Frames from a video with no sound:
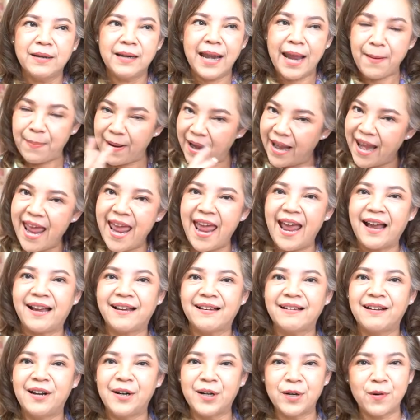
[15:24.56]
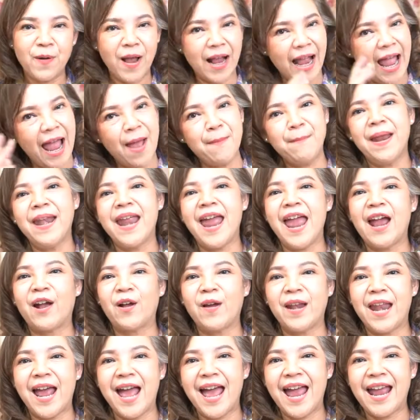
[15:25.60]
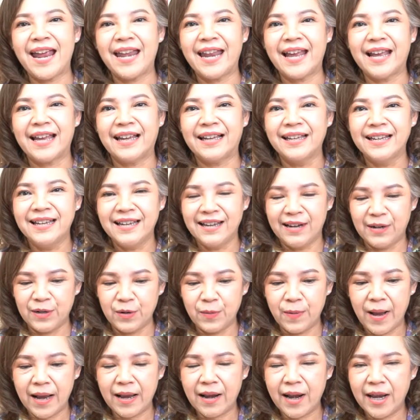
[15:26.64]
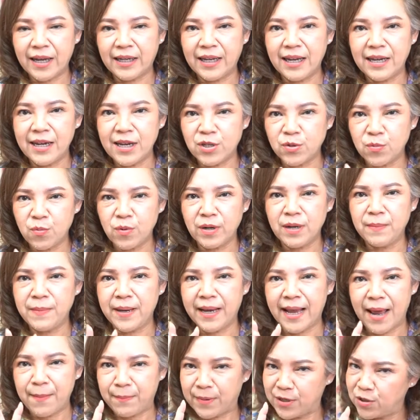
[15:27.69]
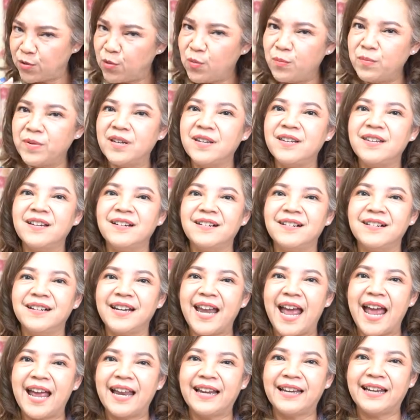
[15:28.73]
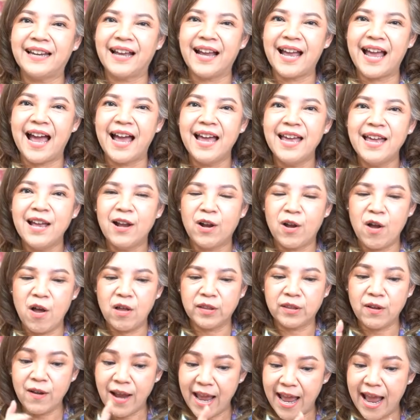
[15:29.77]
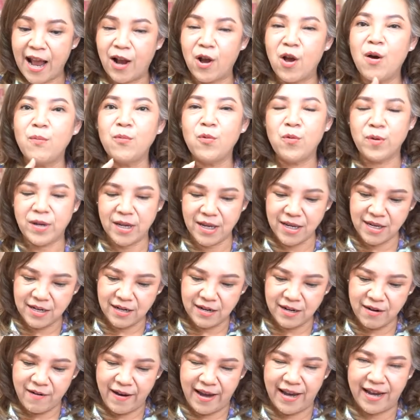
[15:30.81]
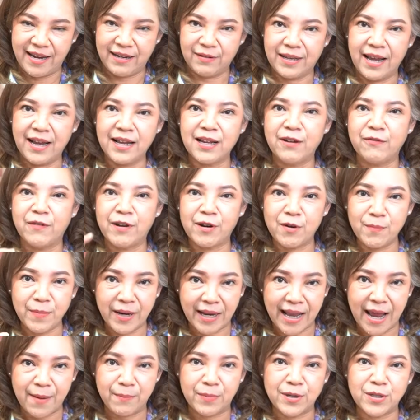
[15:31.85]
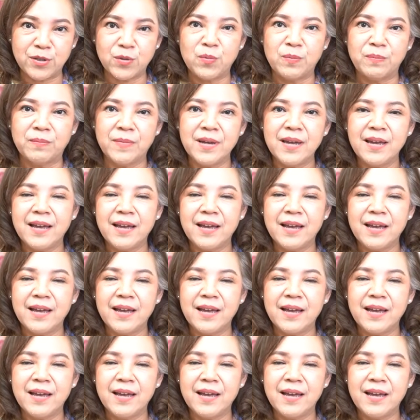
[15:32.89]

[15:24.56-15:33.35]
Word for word: ในแผนกหรือว่าข้ามแผนกก็ได้นะคะหรือว่าใครที่ในช่วงนี้มีการประชุมเยอะๆนะนะคะก็ต้องหาข้อมูลเยอะๆหน่อยถ้าเกิดว่าเรามีการประชุม